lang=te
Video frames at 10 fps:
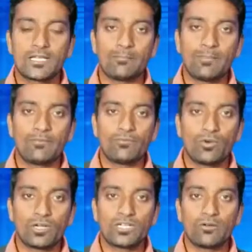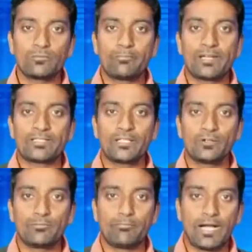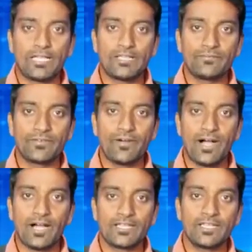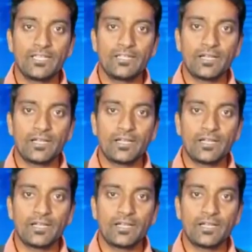ఖమ్మం వన్ టౌన్ పరిధిలో బాల్య వివాహాన్ని